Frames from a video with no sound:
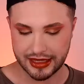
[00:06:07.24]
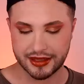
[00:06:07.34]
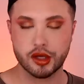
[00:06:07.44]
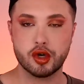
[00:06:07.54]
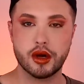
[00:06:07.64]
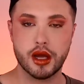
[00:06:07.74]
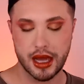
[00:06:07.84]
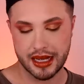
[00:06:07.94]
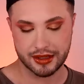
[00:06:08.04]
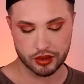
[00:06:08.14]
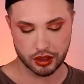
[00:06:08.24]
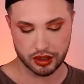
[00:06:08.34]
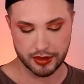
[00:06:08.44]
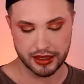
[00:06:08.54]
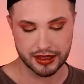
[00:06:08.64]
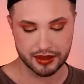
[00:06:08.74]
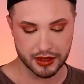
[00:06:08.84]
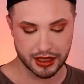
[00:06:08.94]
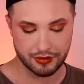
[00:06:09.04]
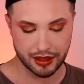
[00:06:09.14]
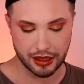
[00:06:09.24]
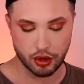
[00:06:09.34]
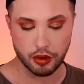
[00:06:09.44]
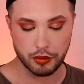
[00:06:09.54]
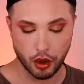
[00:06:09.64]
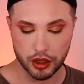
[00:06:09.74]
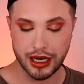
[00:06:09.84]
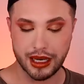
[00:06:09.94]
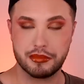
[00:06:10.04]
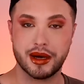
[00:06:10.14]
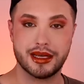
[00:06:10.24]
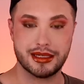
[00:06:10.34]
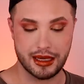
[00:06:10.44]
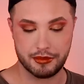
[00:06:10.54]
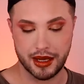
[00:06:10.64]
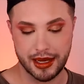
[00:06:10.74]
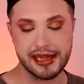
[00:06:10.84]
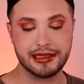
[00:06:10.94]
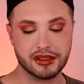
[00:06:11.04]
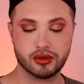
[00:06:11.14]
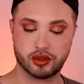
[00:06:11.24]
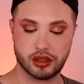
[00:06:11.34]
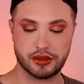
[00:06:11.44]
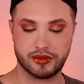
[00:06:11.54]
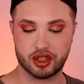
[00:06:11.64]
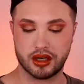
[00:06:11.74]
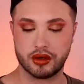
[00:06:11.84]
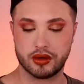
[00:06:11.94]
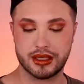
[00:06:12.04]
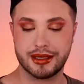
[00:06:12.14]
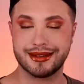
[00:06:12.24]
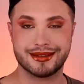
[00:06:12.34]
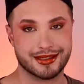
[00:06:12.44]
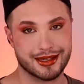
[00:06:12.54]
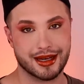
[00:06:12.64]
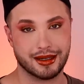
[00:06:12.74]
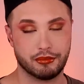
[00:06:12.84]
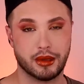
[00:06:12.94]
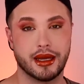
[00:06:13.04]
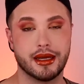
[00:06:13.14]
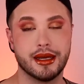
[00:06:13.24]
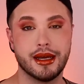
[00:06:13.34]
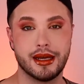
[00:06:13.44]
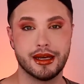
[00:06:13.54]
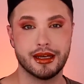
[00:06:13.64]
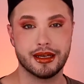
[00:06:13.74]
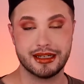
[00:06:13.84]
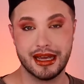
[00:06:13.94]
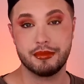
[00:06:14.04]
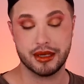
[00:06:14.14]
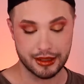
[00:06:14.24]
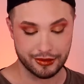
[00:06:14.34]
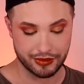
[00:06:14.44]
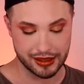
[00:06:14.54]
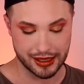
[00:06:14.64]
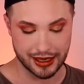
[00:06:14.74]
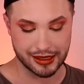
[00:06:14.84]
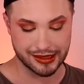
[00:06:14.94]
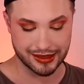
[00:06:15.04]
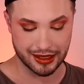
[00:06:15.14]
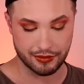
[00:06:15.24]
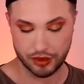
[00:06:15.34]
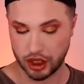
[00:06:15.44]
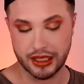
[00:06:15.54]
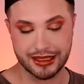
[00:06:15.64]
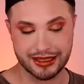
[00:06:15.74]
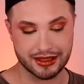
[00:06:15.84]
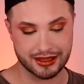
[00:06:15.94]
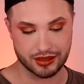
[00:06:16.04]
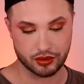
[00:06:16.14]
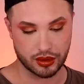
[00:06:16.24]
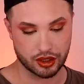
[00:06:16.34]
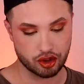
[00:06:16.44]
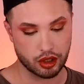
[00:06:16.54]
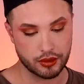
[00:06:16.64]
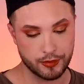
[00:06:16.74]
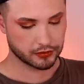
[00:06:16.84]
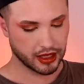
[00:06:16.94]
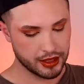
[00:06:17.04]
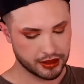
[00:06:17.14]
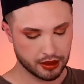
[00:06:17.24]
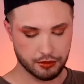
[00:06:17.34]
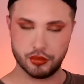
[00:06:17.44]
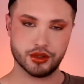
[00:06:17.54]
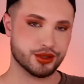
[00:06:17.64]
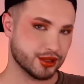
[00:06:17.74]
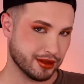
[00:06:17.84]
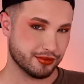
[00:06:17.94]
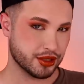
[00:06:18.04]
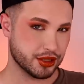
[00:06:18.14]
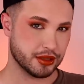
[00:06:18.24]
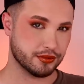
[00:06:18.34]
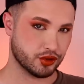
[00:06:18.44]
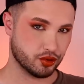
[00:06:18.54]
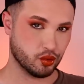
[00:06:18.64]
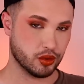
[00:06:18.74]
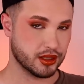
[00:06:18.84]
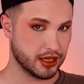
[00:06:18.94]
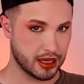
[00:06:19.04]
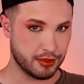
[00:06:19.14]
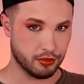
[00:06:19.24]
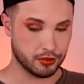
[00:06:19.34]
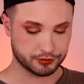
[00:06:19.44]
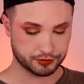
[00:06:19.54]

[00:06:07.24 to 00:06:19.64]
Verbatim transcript: Das neue Essenssortiment ist mittlerweile auch online bei DM erhältlich und sollte wahrscheinlich auch in den nächsten Tagen bei äh, DM in den Filialen sein. Wahrscheinlich ist es das sogar schon. Ich muss definitiv zu DM. EM.